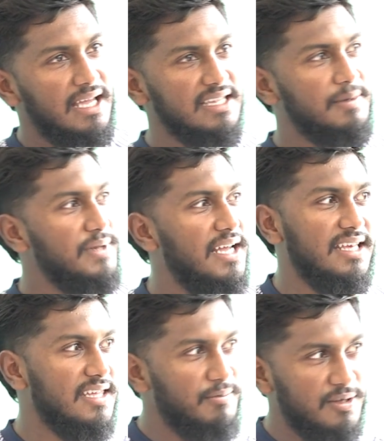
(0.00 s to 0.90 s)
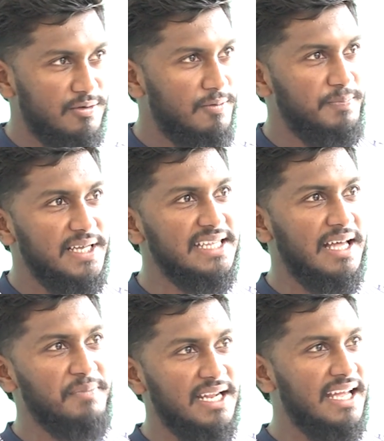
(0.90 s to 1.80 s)
অ্যাজ এ প্লেয়ার হিসাবে সো প্লিজ
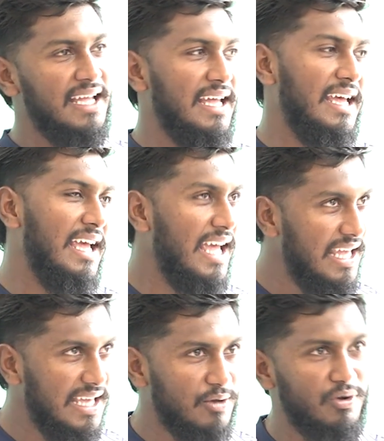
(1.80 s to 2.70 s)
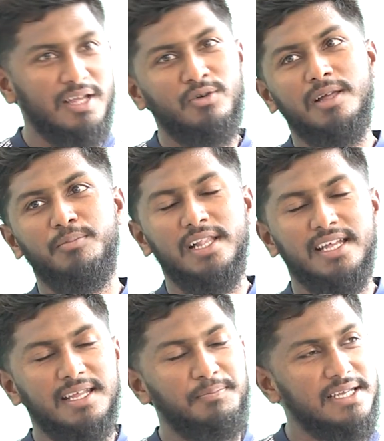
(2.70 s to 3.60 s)
আপনারা এই কথাগুলো
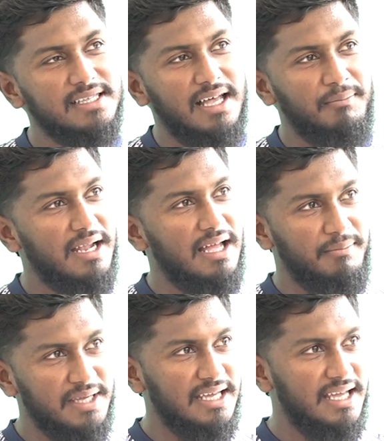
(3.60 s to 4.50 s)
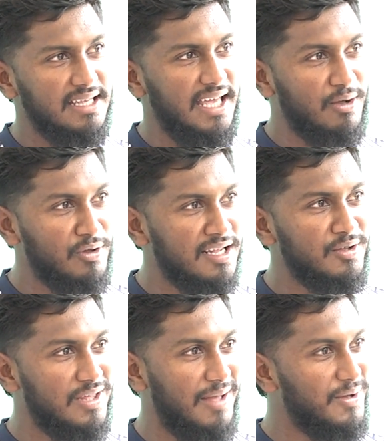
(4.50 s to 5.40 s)
বললেন না প্লিজ আমার আমি এই
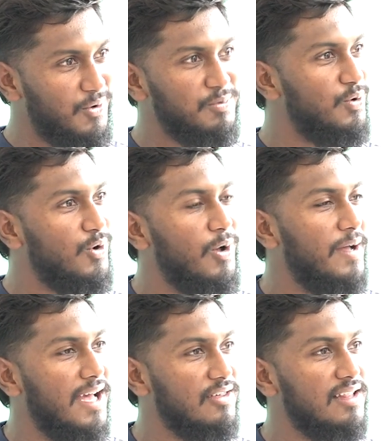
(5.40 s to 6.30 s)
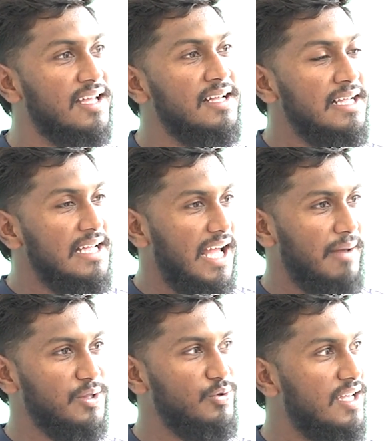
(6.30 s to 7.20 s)
কথাটা আমি খুব দুঃখ পাই আসলে
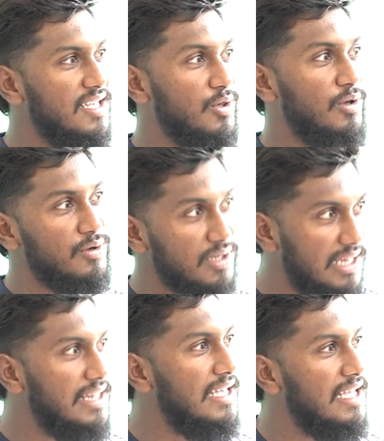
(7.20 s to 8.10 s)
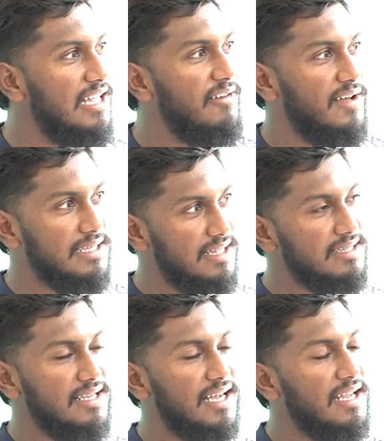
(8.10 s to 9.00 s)
আমি দুই সাল থেকে খেলি ফার্স্ট ক্লাস
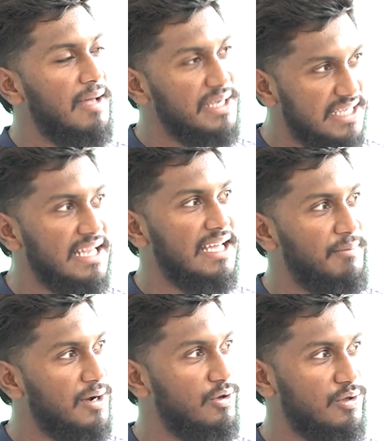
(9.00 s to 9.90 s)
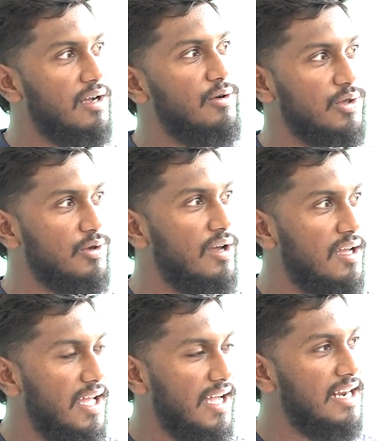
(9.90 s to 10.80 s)
ক্রিকেটে আমি জানি আমার কতটা কষ্ট হয়
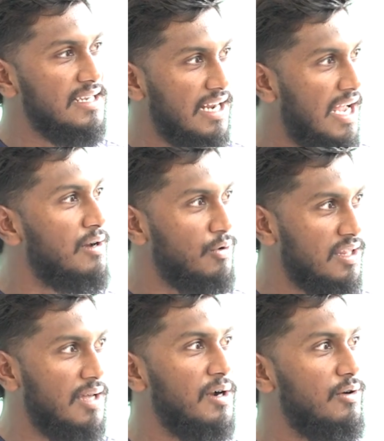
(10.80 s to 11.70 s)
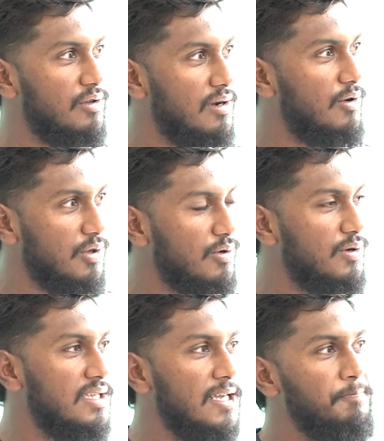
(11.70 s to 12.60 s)
এক একটা রান করতে আমার কতটা কষ্ট
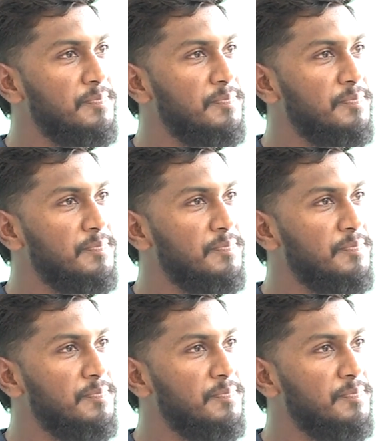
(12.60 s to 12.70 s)
হয়েছে